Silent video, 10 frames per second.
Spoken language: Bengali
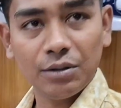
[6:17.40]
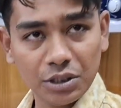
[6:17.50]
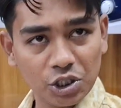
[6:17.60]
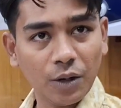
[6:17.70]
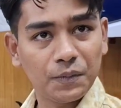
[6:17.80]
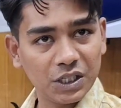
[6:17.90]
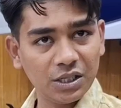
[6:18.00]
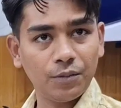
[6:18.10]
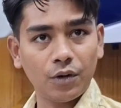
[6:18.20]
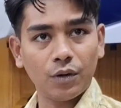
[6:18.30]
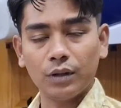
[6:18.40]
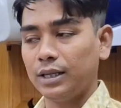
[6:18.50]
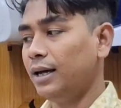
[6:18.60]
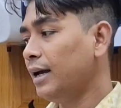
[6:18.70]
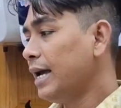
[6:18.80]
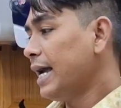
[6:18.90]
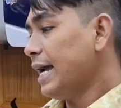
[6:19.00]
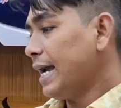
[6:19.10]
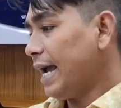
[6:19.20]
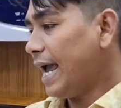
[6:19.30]
এটা হচ্ছে সবচেয়ে বড় কথা
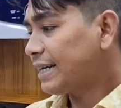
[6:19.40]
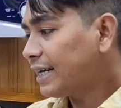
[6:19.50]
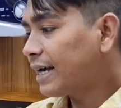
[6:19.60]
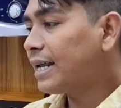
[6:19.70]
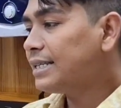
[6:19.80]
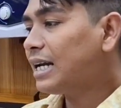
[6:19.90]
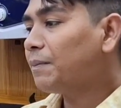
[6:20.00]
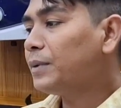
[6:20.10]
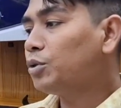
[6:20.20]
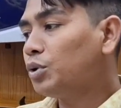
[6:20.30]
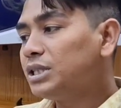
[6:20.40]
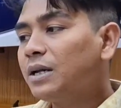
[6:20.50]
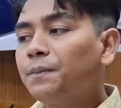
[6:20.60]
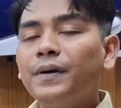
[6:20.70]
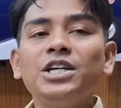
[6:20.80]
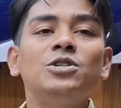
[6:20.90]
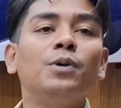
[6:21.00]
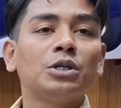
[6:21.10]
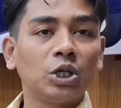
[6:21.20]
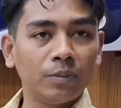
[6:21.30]
একটা গ্রিজার আপনি দুই চার বিশ
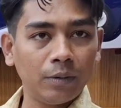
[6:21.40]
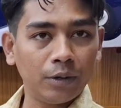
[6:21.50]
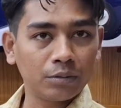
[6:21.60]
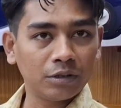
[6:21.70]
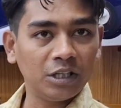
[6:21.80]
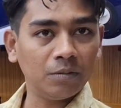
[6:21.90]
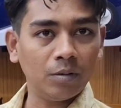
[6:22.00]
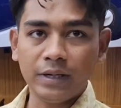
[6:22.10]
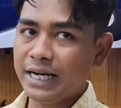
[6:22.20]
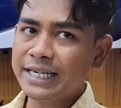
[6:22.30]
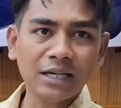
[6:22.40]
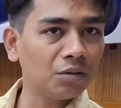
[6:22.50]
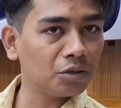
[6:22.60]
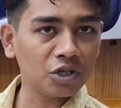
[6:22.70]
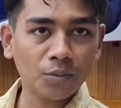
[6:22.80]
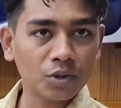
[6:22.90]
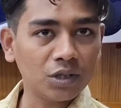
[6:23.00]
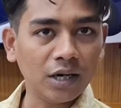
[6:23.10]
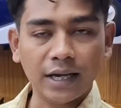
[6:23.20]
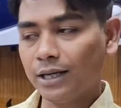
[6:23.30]
বছর ব্যবহার করতে পারবেন এটা কোনো
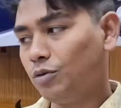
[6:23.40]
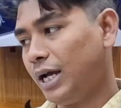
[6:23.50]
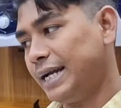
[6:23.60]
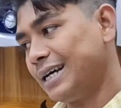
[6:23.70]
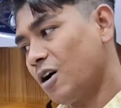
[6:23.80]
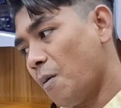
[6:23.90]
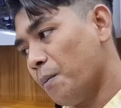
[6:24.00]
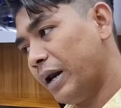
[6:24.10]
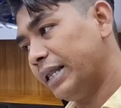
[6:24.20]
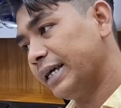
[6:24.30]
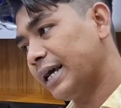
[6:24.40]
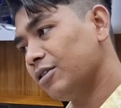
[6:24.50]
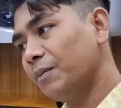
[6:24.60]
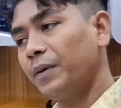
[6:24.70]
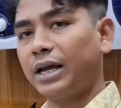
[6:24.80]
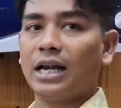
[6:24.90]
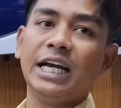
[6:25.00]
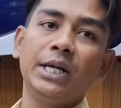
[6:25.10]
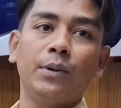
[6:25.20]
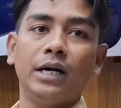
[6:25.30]
সমস্যা না কিন্তু এটা কোম্পানি থেকে কিন্তু আপনি
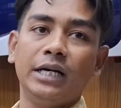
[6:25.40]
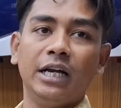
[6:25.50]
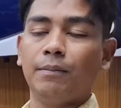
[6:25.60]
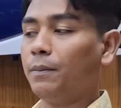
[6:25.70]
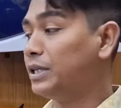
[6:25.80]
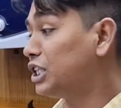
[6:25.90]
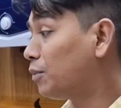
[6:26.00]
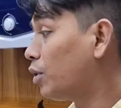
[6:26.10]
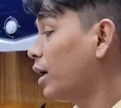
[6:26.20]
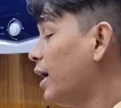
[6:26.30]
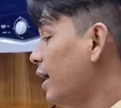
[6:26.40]
গ্যারান্টি ওয়ারেন্টিটা পাবেন যেমন